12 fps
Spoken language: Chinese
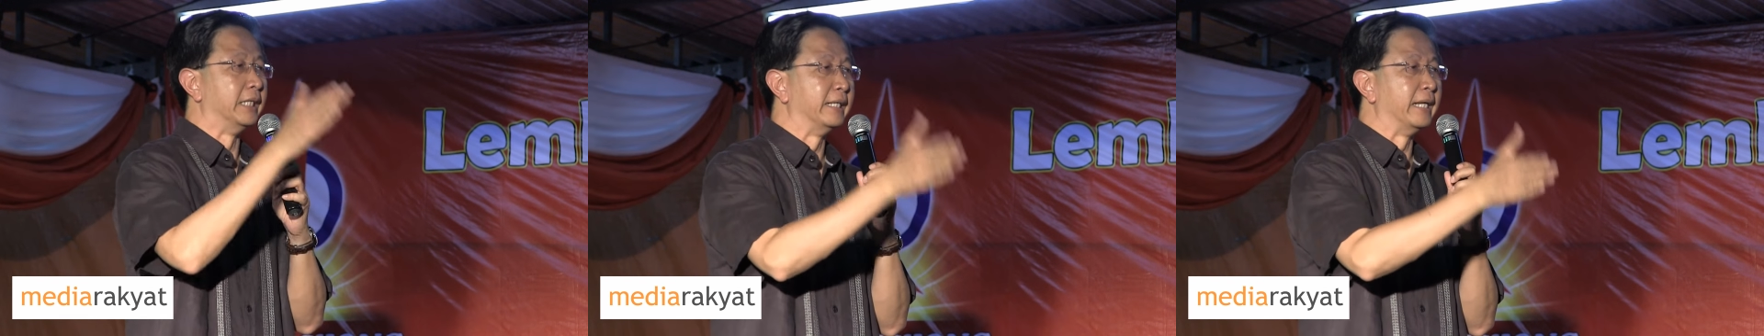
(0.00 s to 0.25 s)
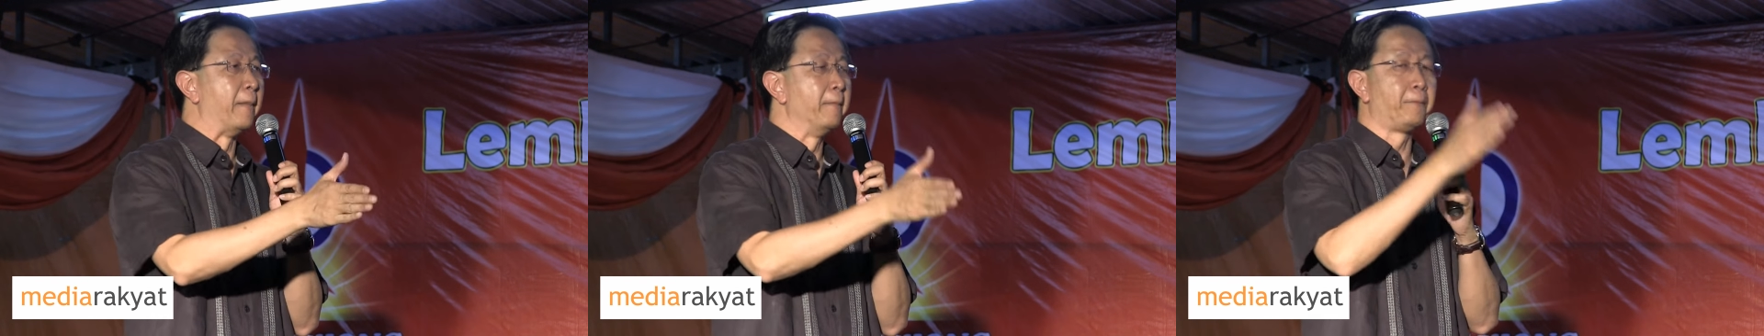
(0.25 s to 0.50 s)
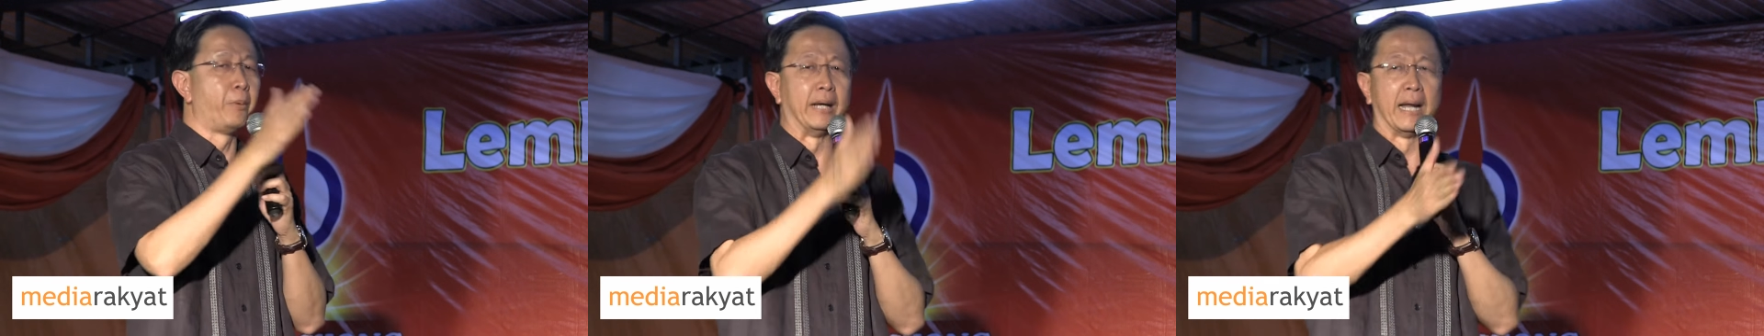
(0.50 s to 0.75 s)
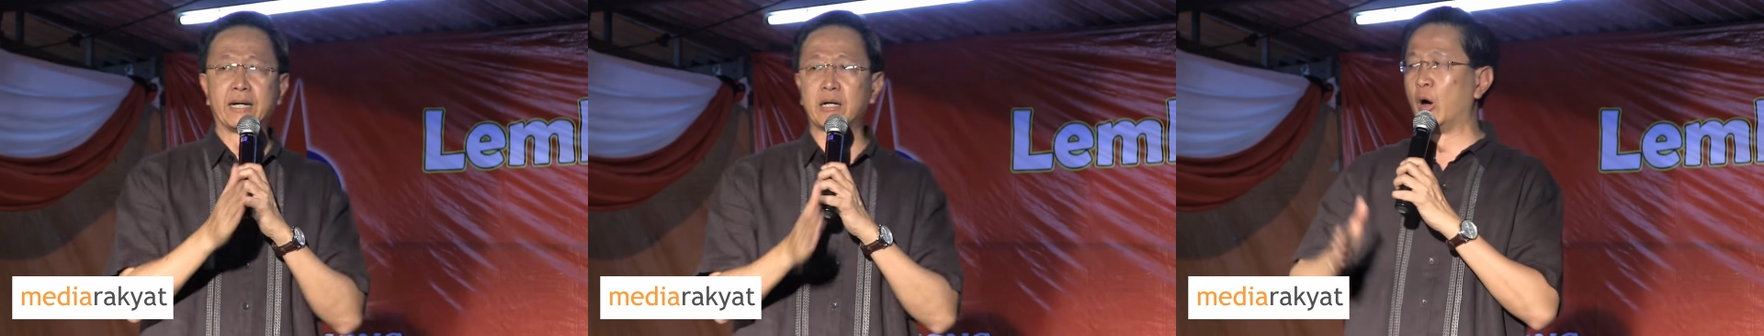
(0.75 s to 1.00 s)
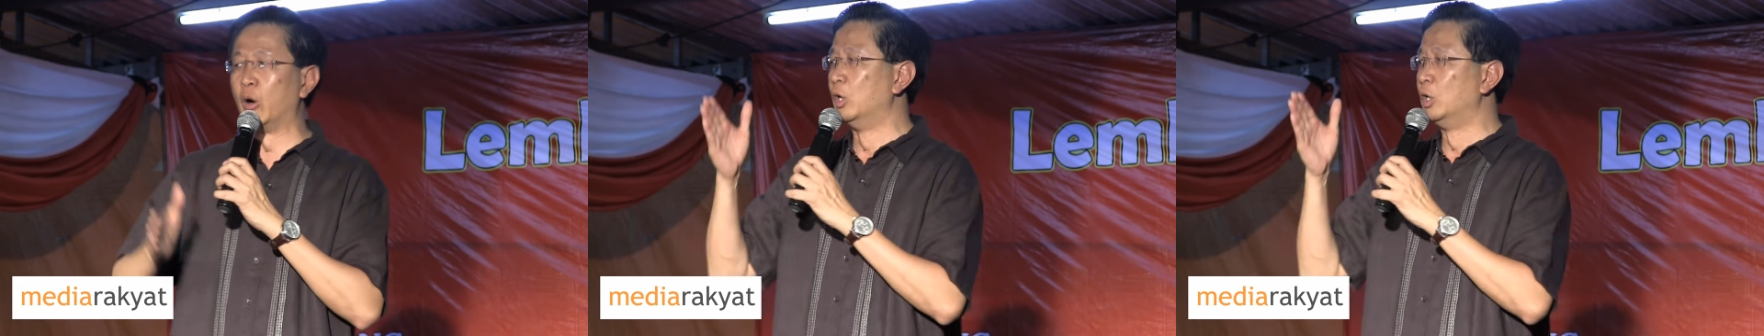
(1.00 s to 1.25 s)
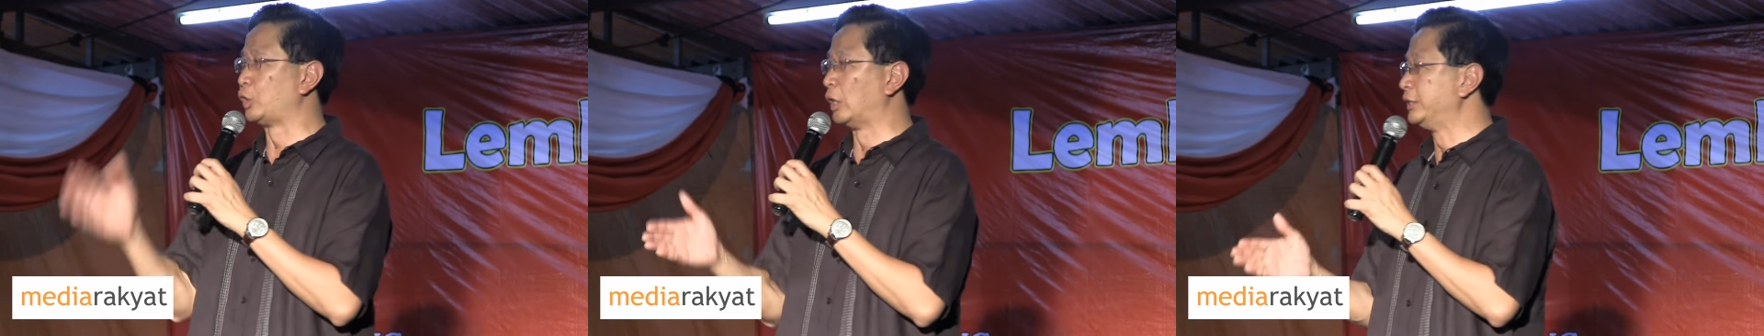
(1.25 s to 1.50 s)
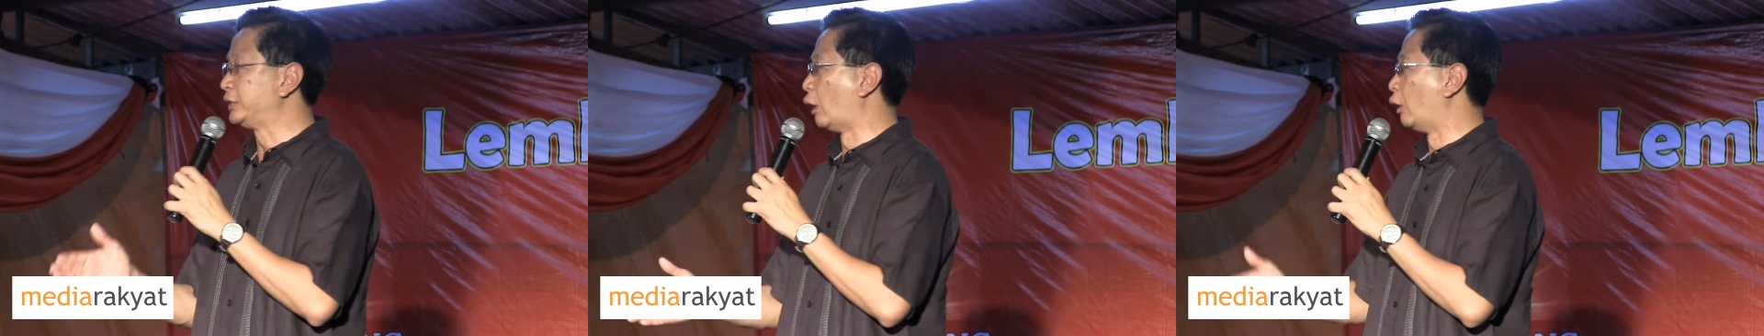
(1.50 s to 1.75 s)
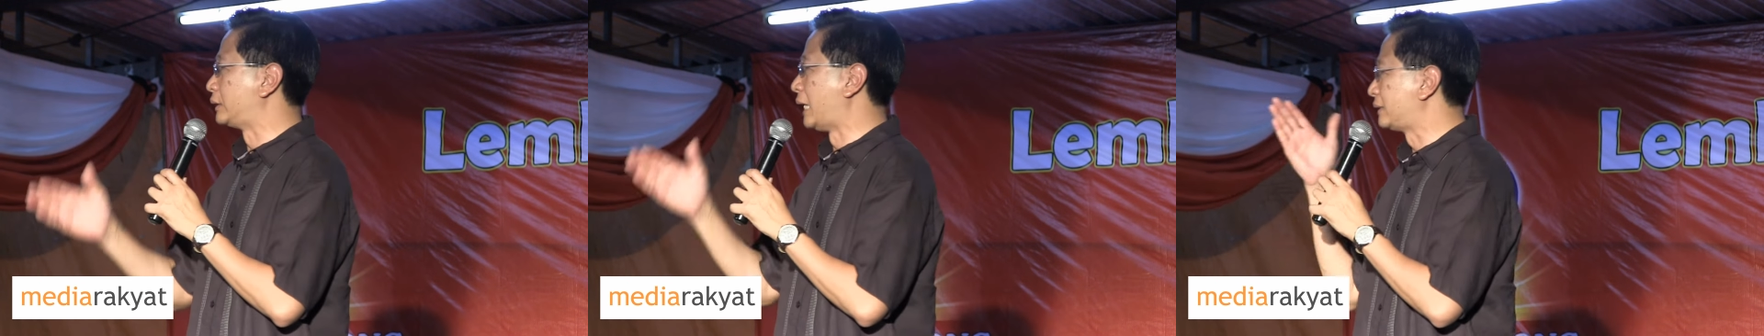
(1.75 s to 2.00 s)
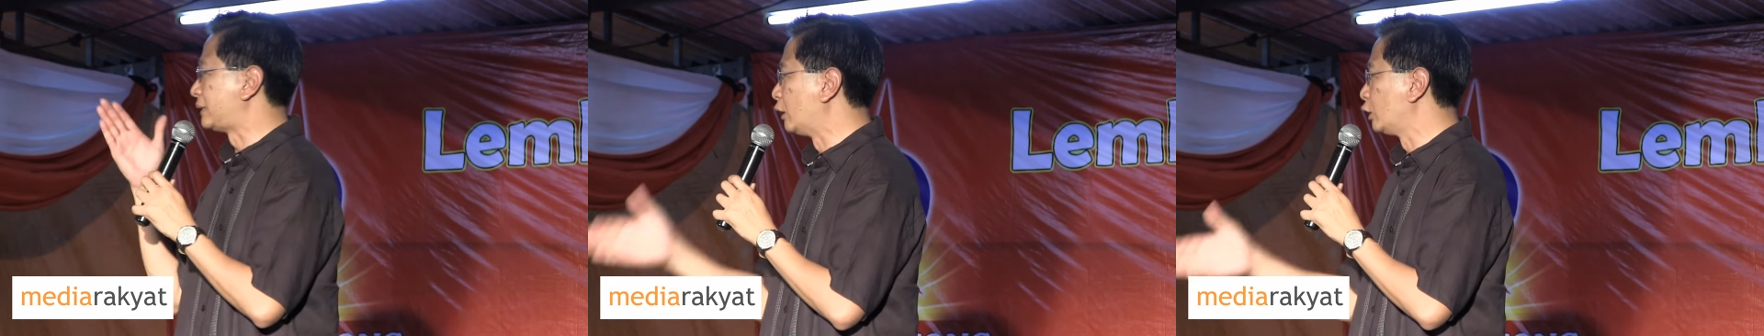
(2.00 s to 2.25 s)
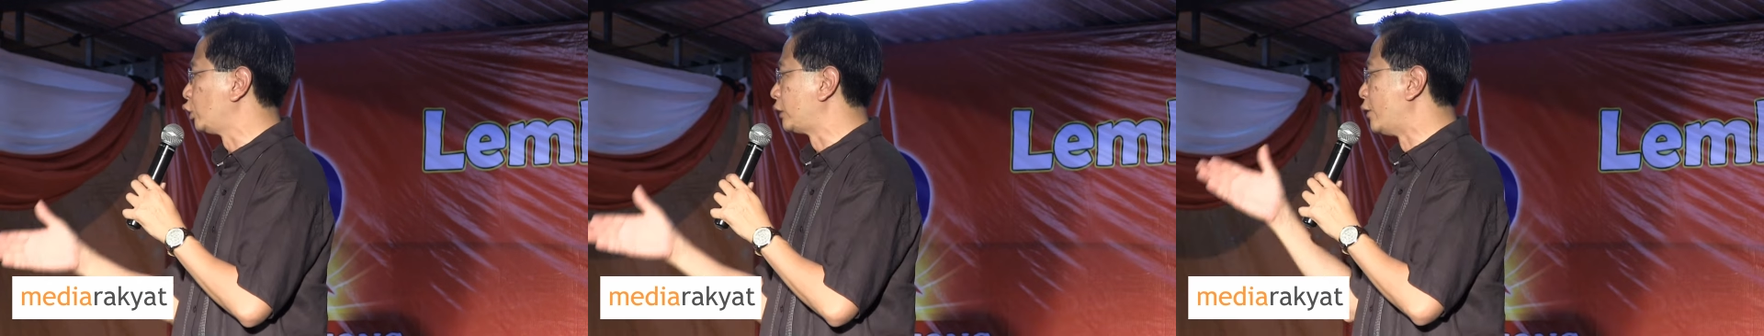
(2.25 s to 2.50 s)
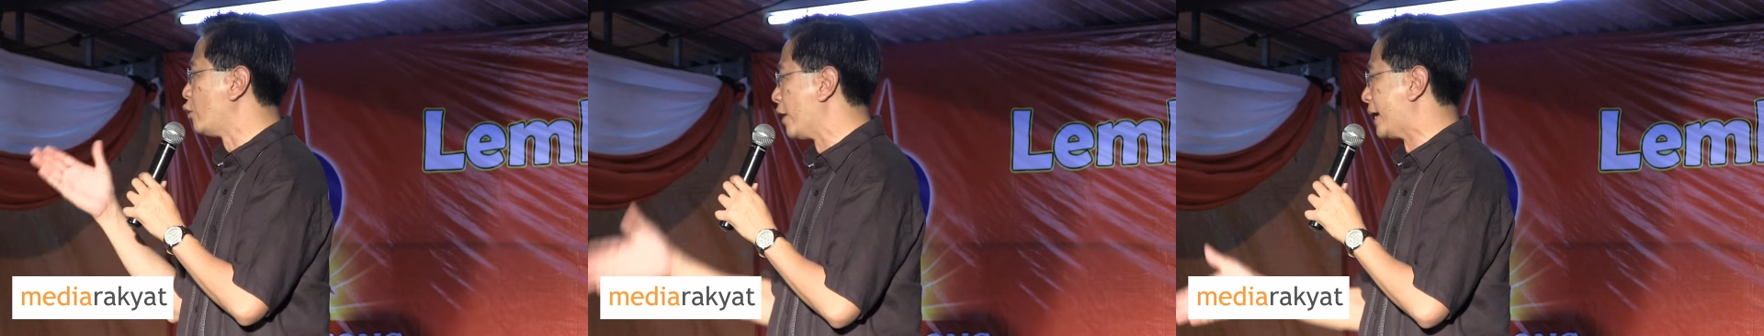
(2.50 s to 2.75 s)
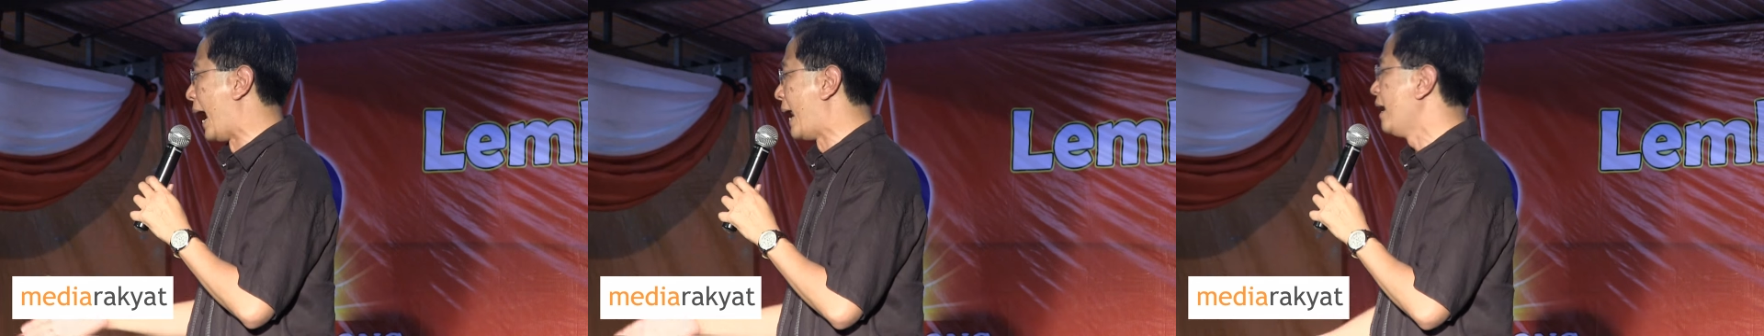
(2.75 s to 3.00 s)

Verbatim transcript: 今天不能够遵守他当初的诺